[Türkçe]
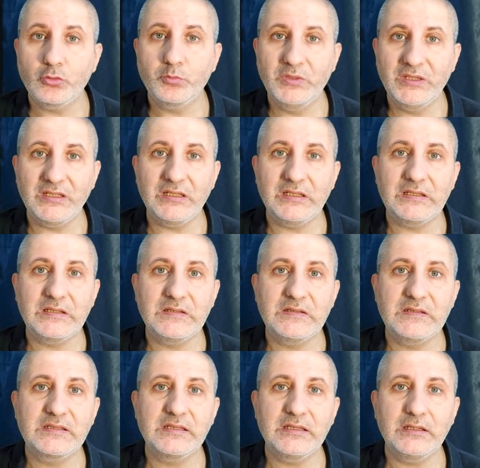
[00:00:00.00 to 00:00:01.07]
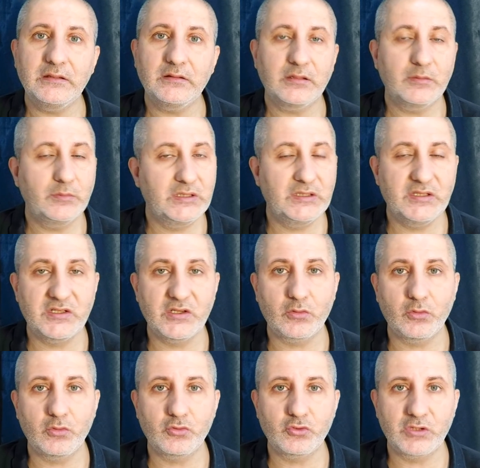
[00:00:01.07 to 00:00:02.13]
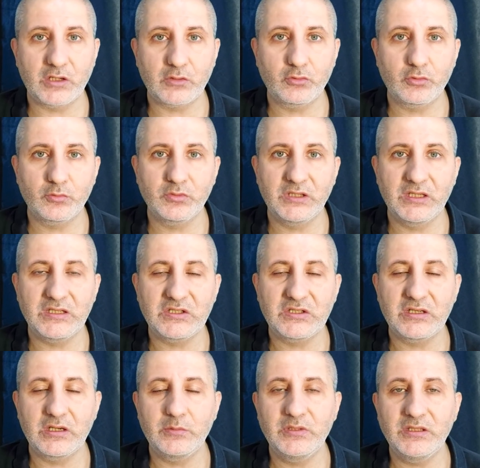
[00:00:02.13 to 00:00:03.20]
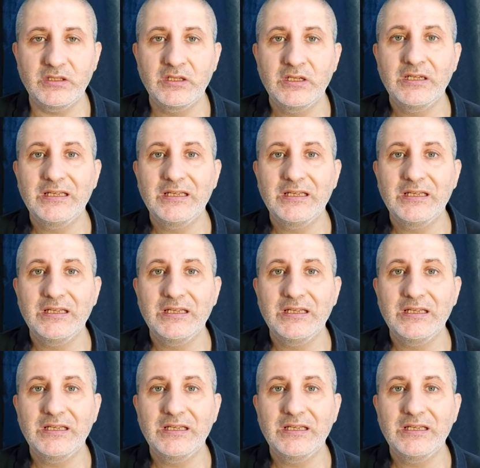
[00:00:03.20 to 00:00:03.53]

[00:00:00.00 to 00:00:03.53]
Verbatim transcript: Bir. ikincisi tabii gidecek oyuncular durumu değiştirebilir.